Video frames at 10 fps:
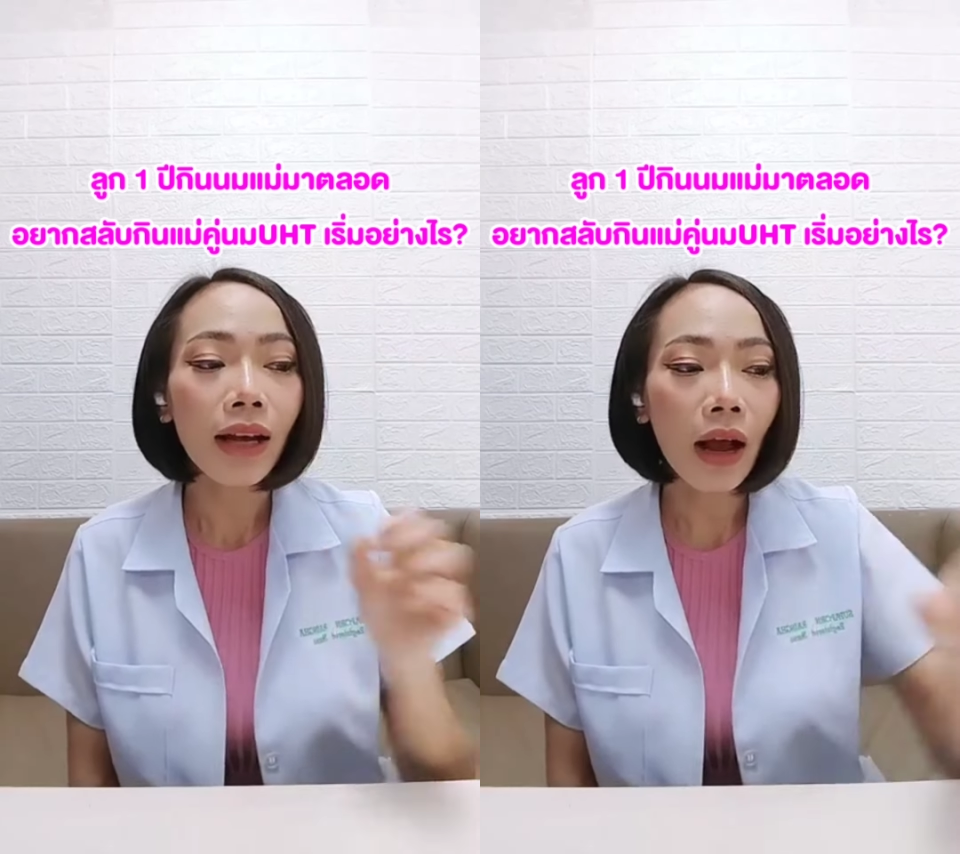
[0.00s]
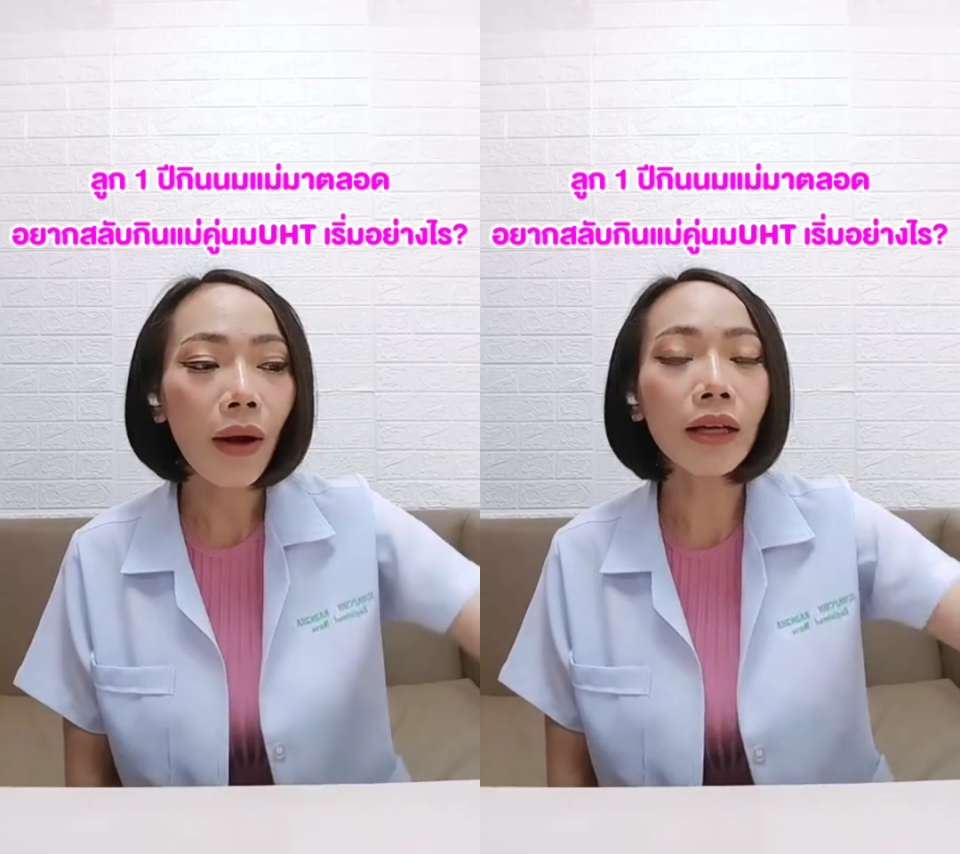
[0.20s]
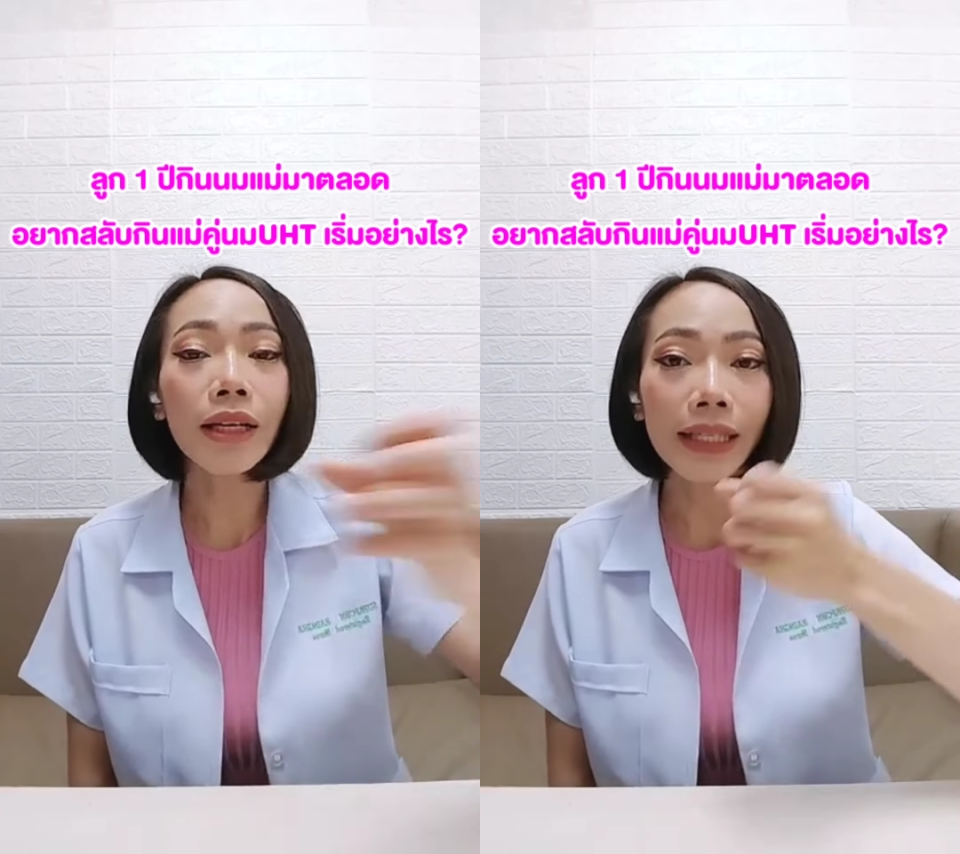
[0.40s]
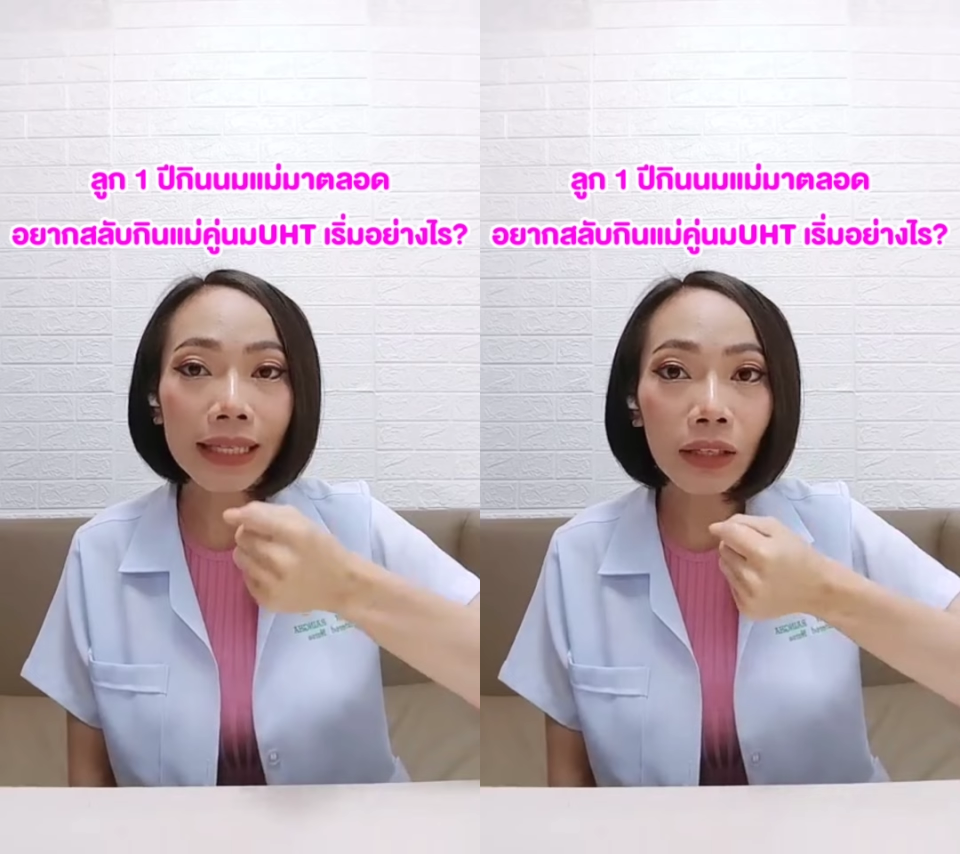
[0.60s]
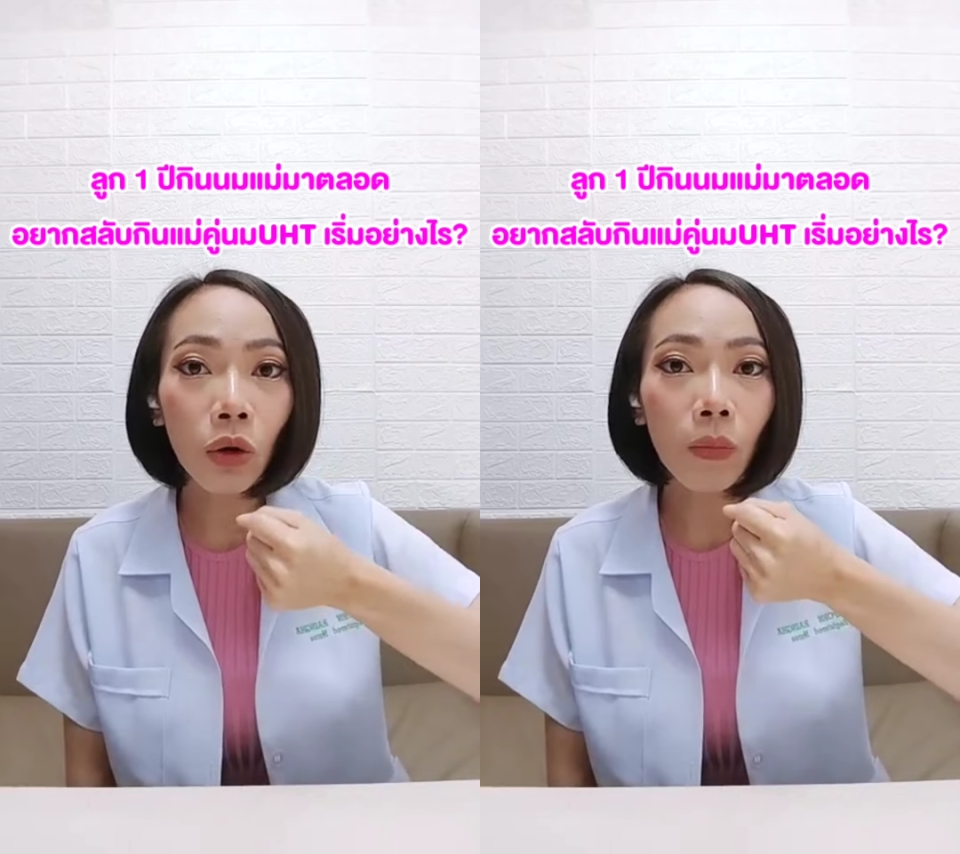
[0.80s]
เขาอ่ะเคย
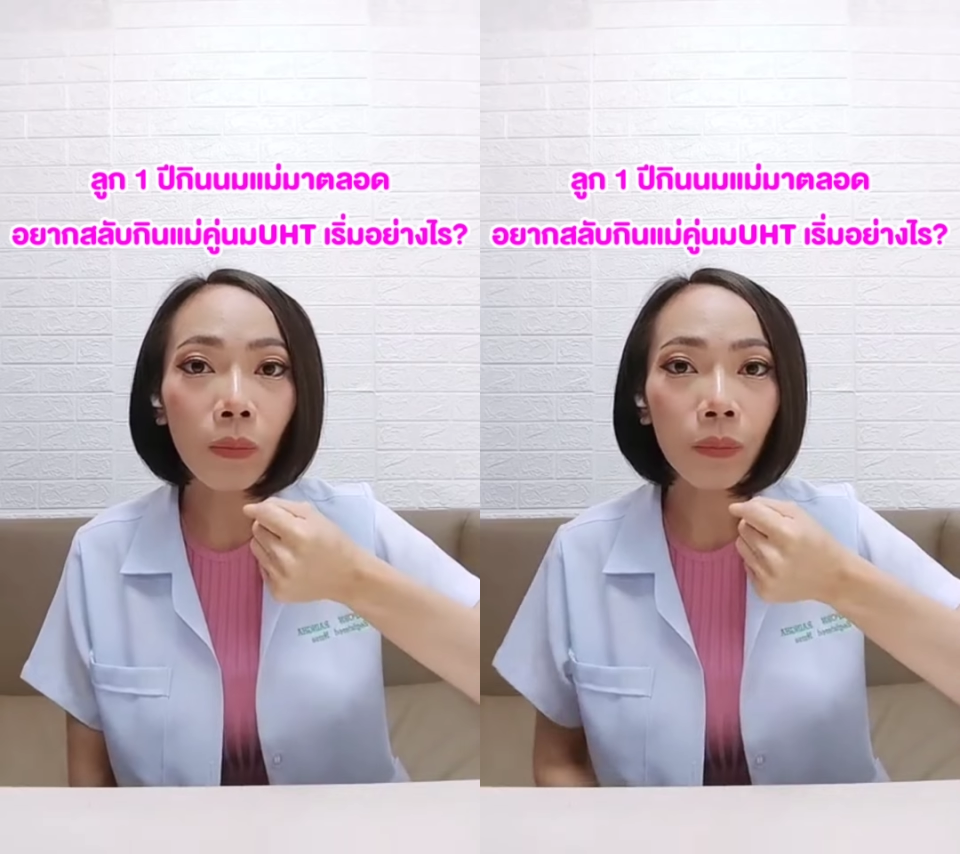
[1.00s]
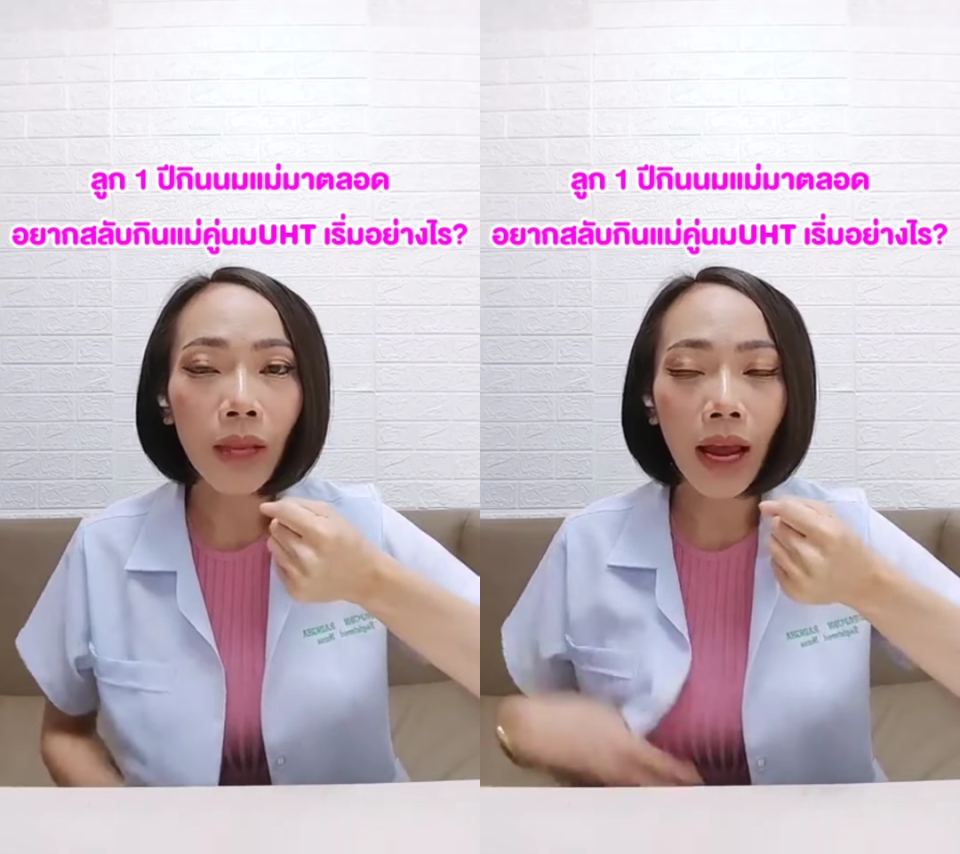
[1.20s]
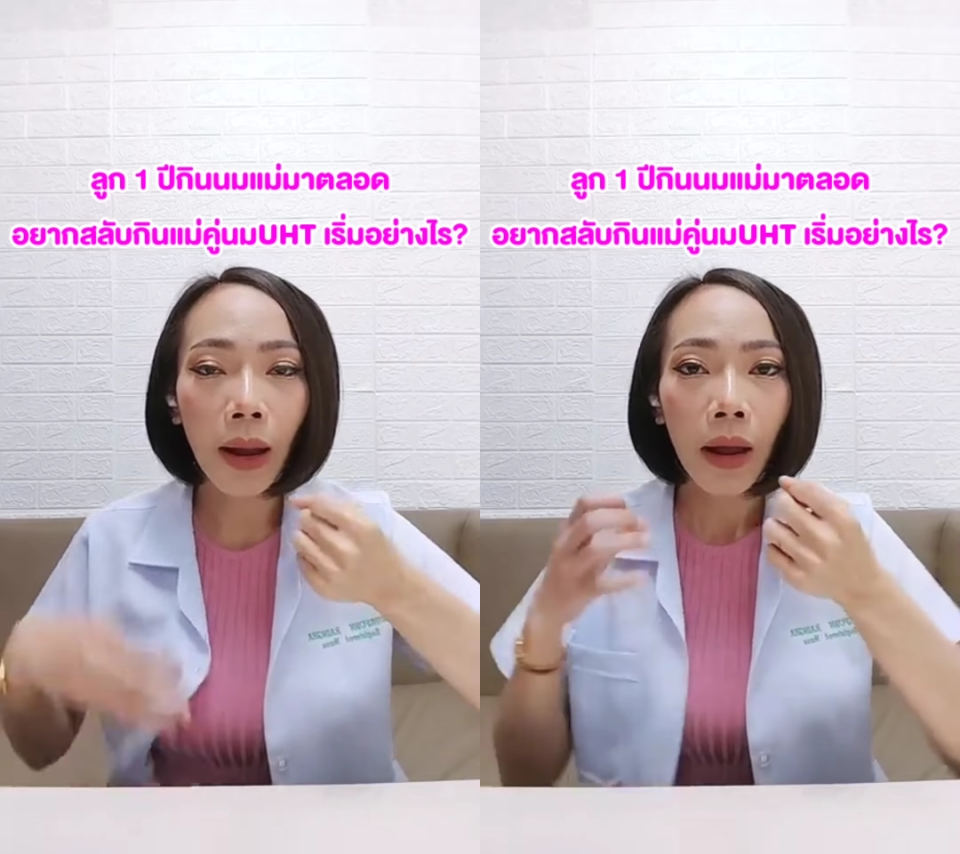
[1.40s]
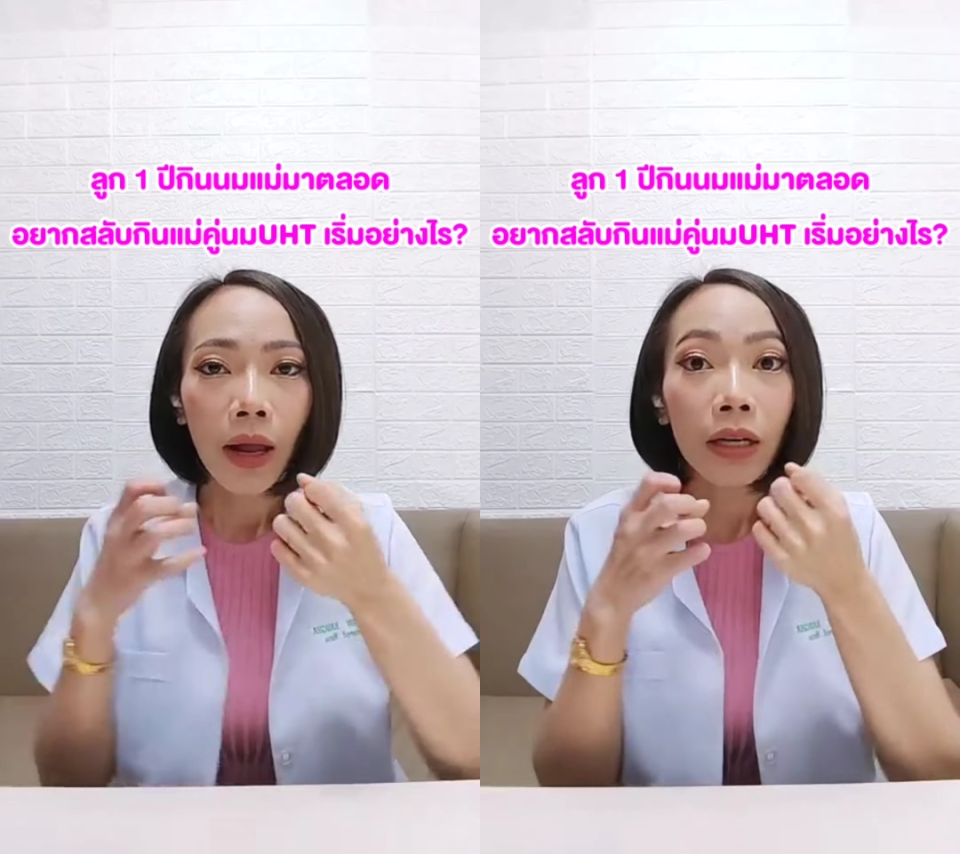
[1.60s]
กินนมนะคะ